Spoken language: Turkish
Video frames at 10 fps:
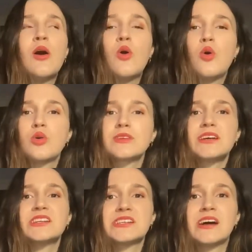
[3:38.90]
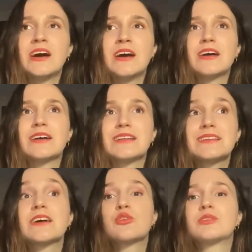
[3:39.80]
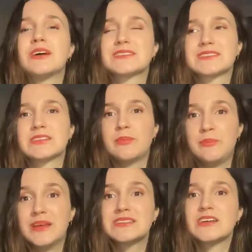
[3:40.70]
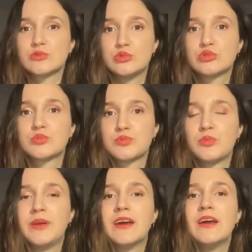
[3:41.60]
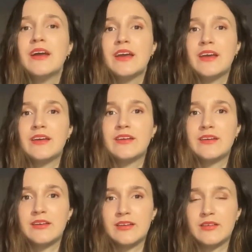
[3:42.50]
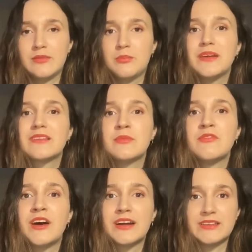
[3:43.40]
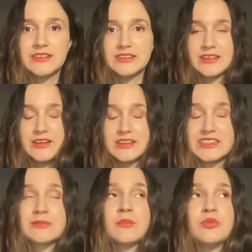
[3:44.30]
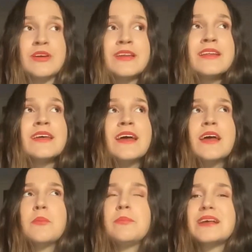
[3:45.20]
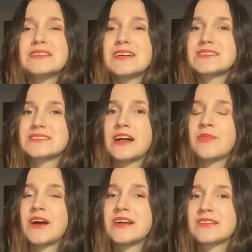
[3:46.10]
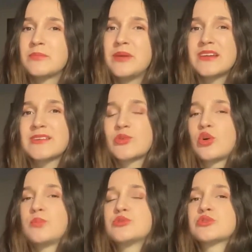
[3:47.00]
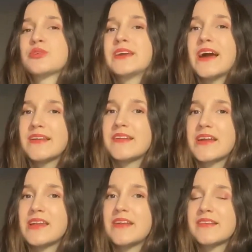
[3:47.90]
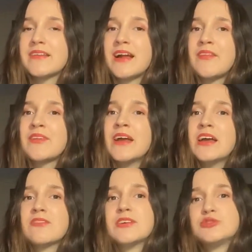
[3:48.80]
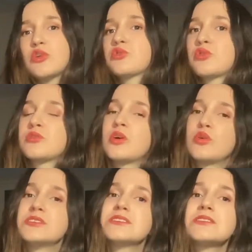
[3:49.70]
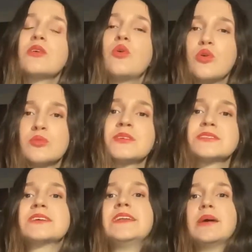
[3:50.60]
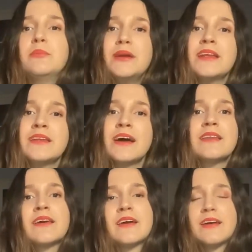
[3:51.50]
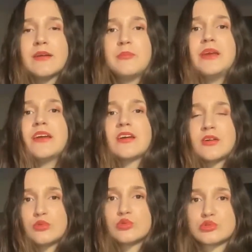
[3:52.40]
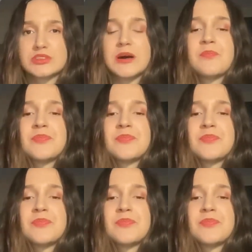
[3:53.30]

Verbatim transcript: ortaçağ dan öte aslında Bizans üsluplu bir e, betimi vardır e, Çamaböe'nin. Bizans'tan artık bir tık kopuşunu gerçekleştiren ve Giotto'nun da hocası olmasıyla bilinen bir usta.